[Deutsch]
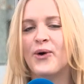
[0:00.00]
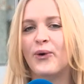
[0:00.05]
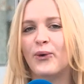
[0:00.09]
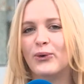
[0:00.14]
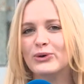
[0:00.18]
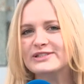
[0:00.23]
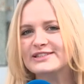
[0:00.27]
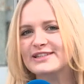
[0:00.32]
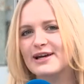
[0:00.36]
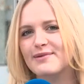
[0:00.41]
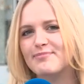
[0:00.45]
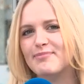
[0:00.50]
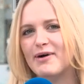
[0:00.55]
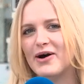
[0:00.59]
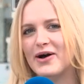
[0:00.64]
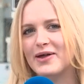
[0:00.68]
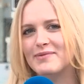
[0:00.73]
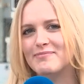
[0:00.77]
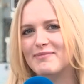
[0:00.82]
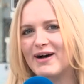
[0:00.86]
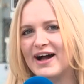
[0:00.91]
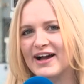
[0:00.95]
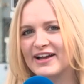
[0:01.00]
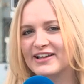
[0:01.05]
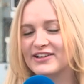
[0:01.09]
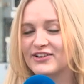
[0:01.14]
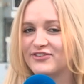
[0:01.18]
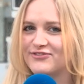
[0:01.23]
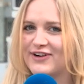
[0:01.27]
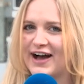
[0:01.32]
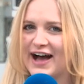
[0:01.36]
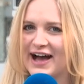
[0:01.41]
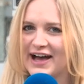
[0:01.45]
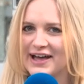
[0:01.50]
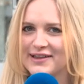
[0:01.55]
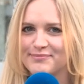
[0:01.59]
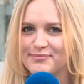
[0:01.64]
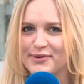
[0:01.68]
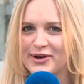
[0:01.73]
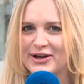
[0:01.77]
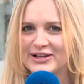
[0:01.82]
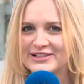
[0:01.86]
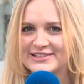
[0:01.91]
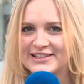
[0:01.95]
Osterbauernmarkt,
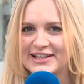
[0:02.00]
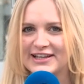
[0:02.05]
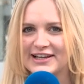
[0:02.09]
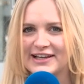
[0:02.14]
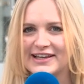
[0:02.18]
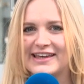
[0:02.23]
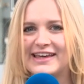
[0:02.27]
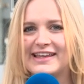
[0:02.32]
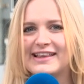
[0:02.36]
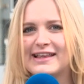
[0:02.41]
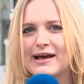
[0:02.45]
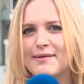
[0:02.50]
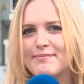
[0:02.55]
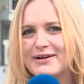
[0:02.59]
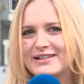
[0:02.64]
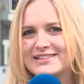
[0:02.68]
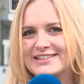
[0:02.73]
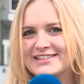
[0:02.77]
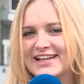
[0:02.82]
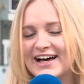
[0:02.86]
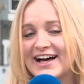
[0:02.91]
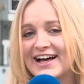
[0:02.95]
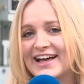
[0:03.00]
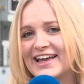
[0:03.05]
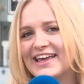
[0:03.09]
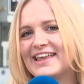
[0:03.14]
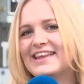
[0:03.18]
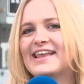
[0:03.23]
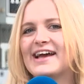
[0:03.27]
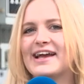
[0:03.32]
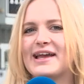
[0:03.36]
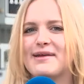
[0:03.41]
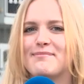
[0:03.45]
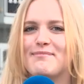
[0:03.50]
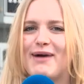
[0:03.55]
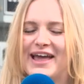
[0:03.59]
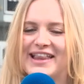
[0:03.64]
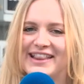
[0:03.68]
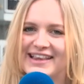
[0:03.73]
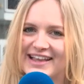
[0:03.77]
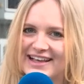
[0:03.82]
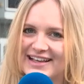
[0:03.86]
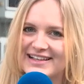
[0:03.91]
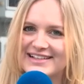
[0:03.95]
Fahrradbörse, Kinderbazar, in der
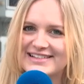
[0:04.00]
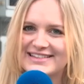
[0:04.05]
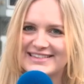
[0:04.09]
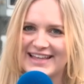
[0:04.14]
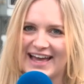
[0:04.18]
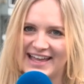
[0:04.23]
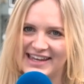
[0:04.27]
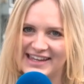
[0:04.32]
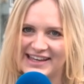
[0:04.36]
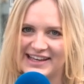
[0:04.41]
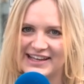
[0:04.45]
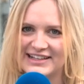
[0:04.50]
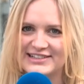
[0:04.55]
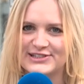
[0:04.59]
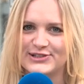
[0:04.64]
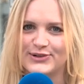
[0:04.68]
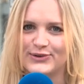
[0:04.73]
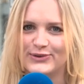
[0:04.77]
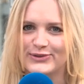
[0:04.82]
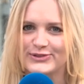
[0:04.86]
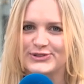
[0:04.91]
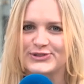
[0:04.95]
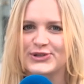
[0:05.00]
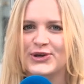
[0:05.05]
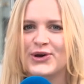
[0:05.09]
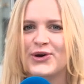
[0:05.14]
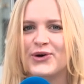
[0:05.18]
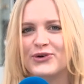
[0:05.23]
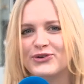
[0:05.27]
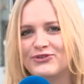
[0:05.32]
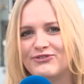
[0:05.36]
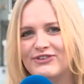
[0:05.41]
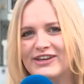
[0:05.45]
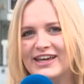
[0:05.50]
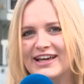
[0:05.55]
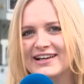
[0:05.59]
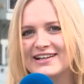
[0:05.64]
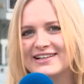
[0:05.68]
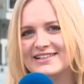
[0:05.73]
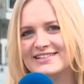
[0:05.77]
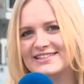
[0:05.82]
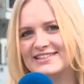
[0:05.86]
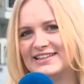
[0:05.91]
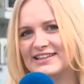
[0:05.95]
Gemeinde ist einiges los. Und wir
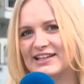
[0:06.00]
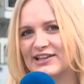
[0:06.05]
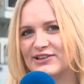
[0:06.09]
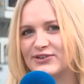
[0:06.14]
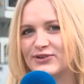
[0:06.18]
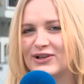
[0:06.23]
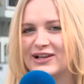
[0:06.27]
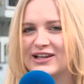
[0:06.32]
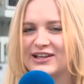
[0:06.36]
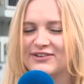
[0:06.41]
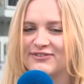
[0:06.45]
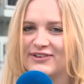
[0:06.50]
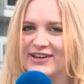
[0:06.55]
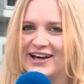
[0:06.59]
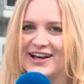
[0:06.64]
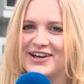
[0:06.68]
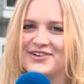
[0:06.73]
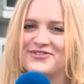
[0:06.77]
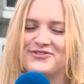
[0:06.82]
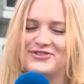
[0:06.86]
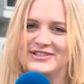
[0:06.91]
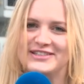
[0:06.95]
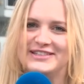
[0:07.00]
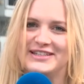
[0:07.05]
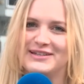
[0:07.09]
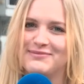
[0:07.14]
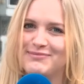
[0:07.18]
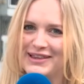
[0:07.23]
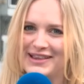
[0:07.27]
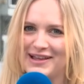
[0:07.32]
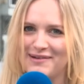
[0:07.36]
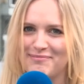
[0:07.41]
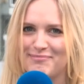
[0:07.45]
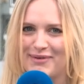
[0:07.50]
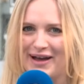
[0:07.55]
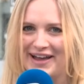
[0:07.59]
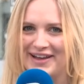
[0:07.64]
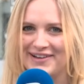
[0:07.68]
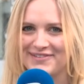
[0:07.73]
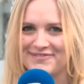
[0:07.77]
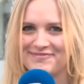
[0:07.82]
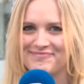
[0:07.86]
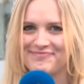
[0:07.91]
sind natürlich wieder für Sie mit dabei.